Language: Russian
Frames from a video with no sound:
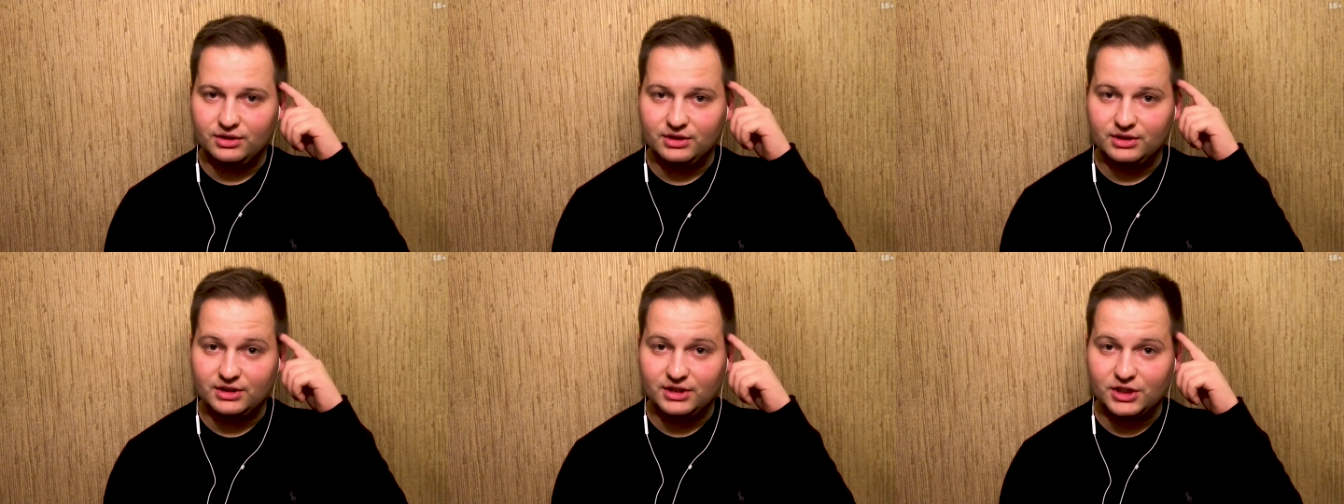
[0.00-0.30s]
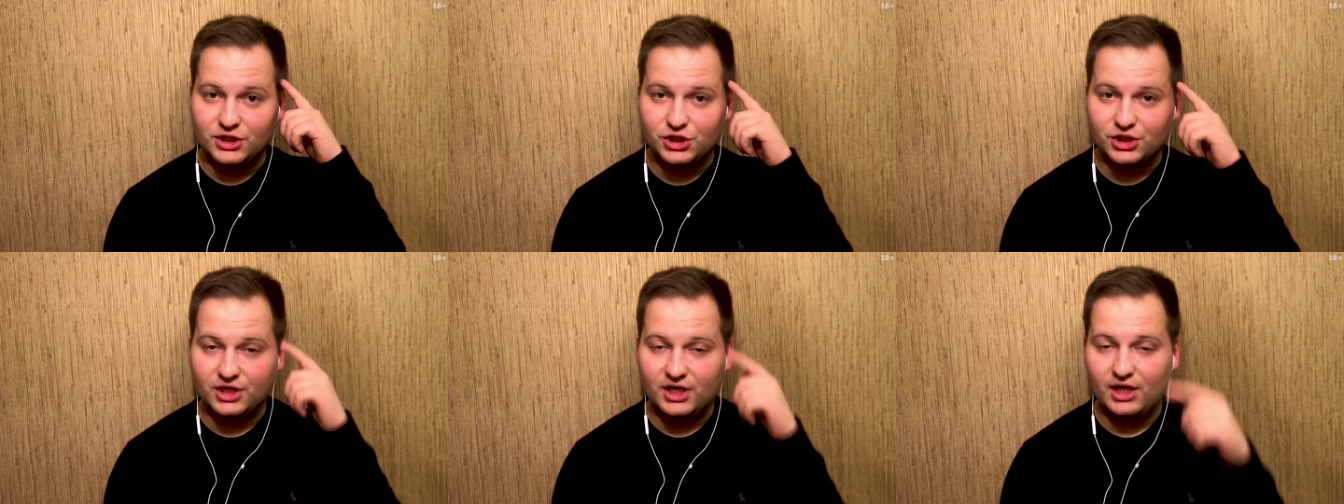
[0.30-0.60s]

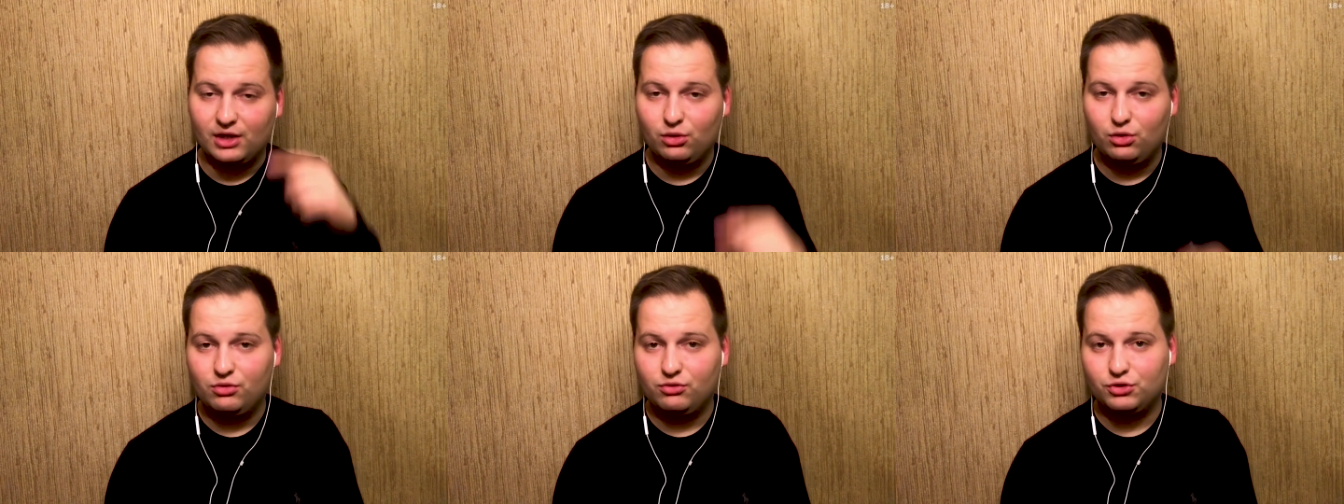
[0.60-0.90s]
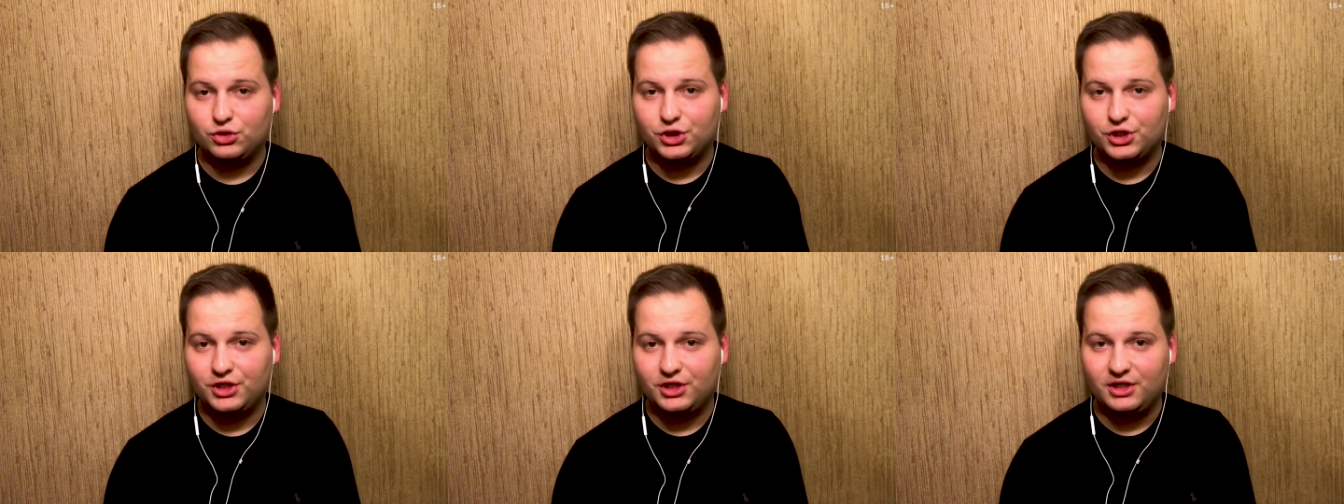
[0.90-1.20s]
наши
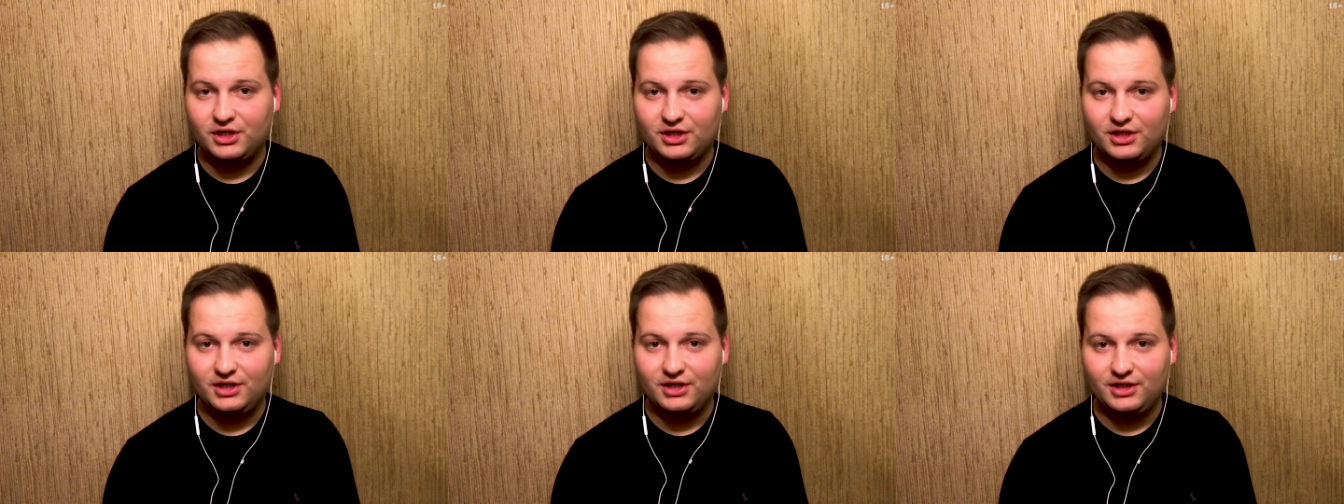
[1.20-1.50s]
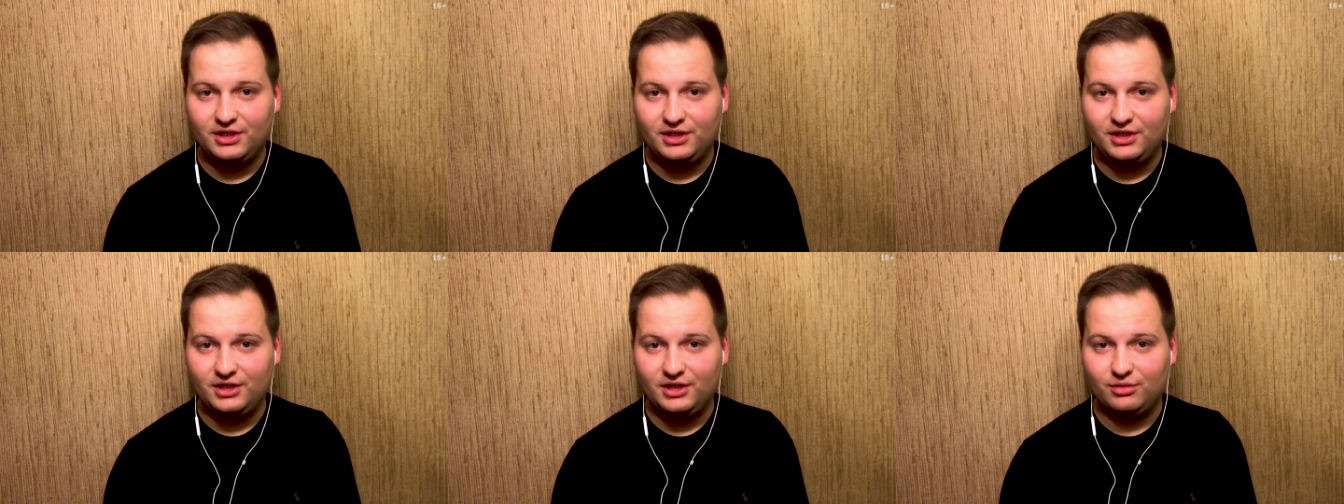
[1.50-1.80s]
головушки.
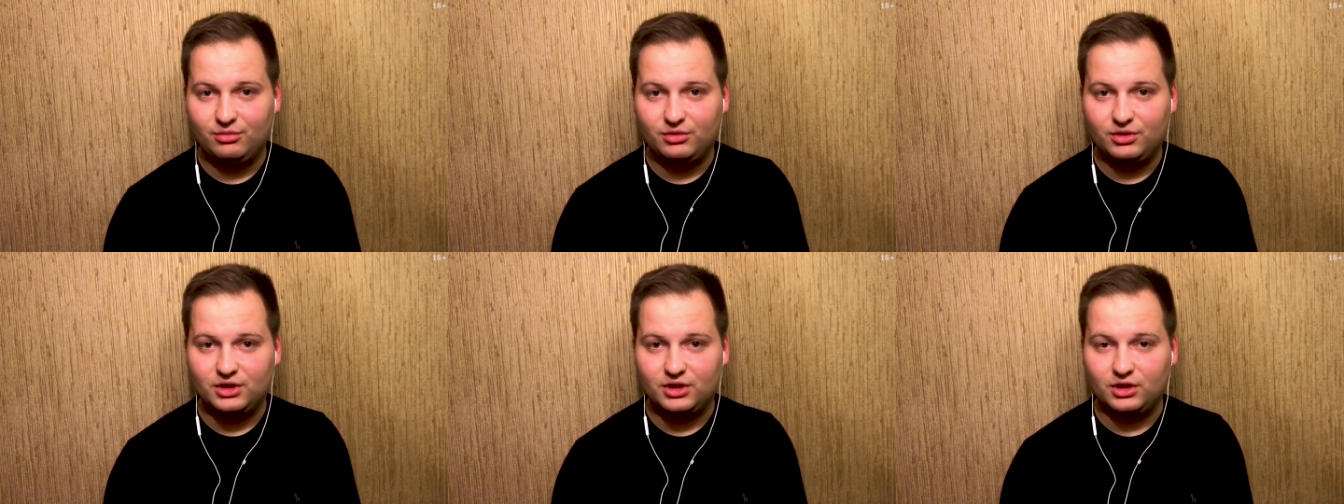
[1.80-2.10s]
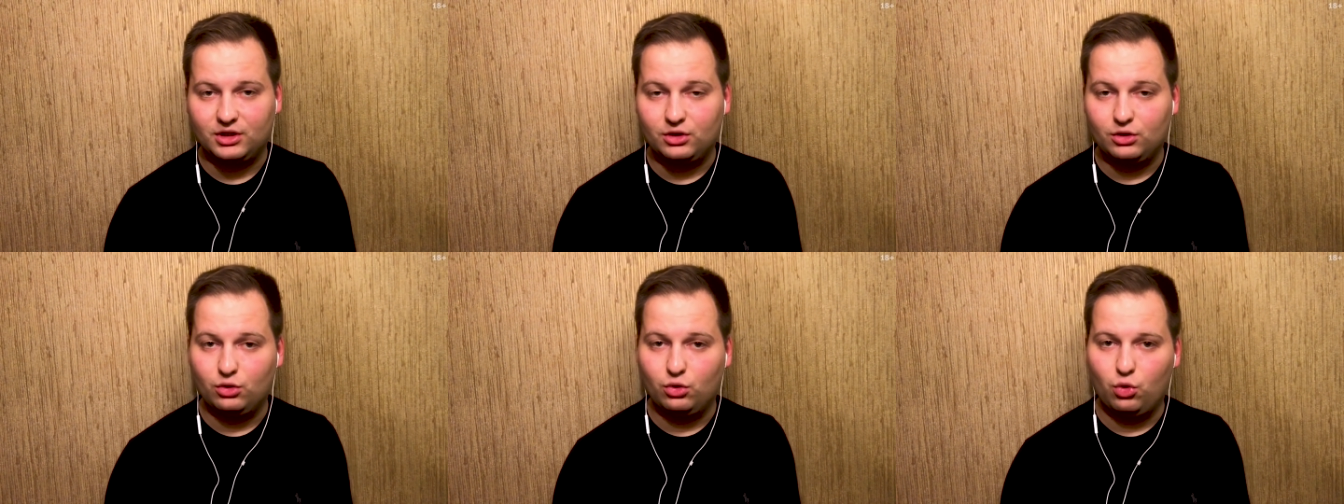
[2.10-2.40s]
И мы
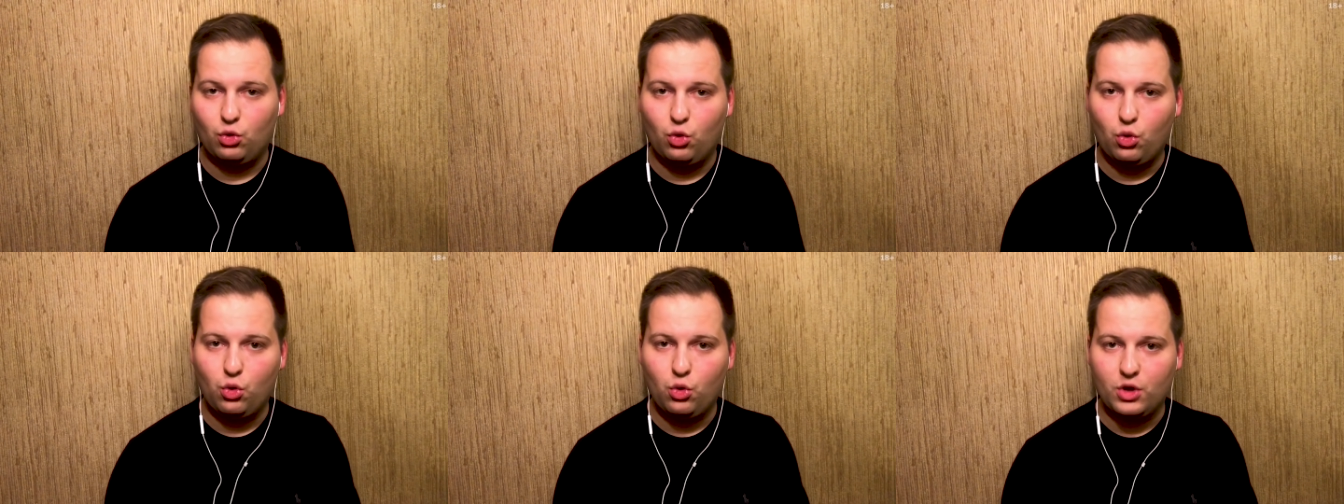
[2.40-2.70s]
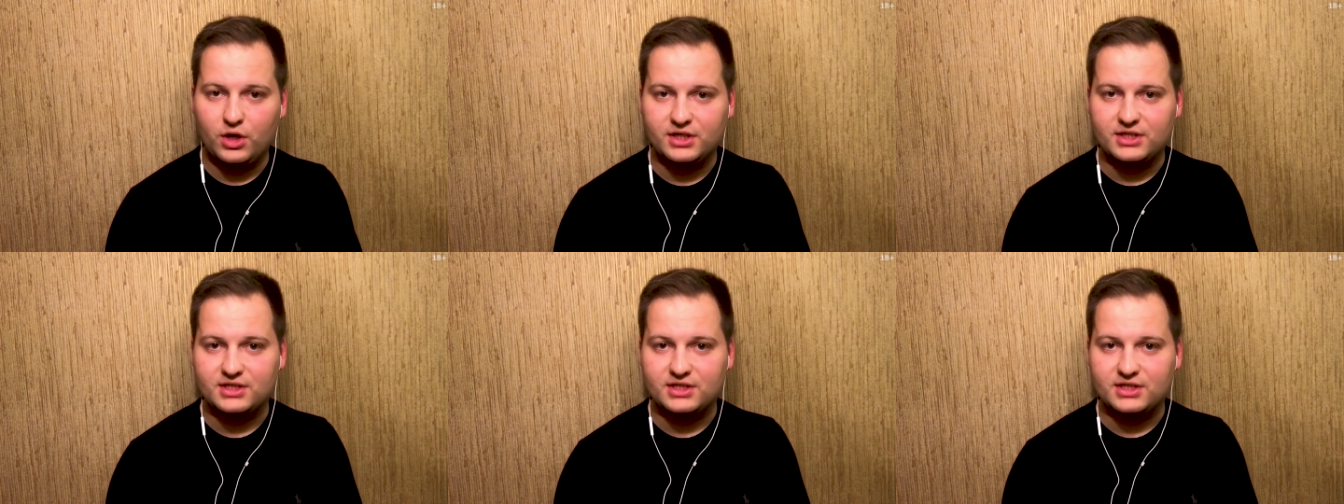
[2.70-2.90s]
такие, ой,